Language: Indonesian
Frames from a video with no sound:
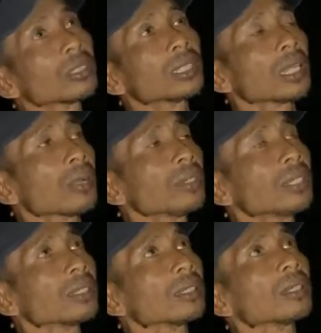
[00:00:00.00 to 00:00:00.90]
dikawin
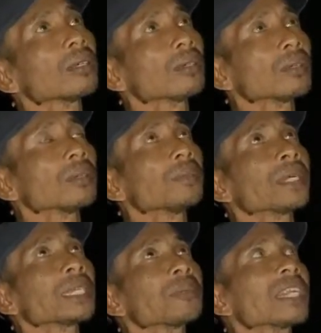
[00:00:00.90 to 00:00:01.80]

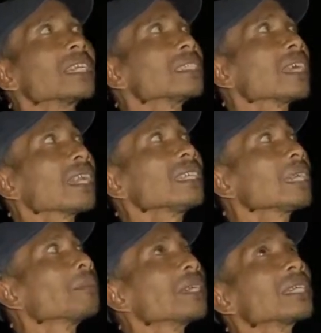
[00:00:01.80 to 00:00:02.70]
bagaimana caranya,
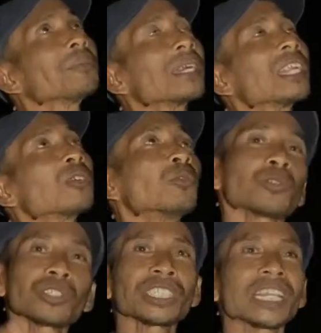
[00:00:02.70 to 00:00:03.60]
bagaimana
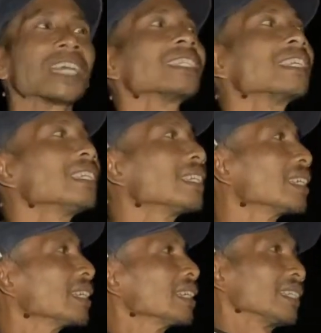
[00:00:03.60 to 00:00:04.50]
ngurusnya. Jadi
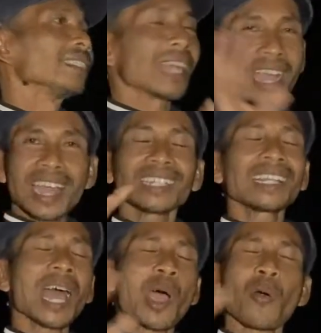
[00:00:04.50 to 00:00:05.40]
jangan
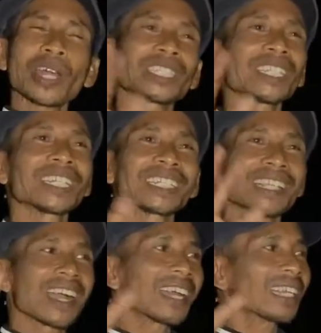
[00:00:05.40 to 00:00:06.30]
khawatir,
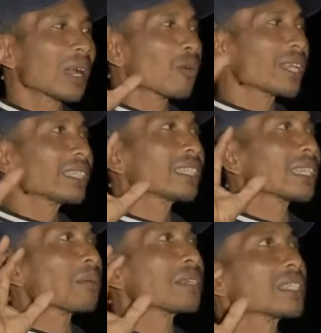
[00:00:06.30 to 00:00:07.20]
jangan khawatir
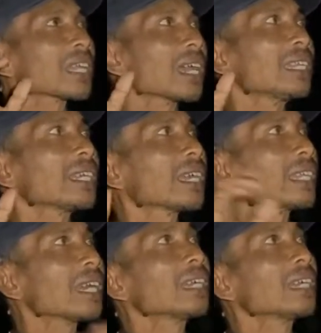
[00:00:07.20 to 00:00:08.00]
sama sekali karena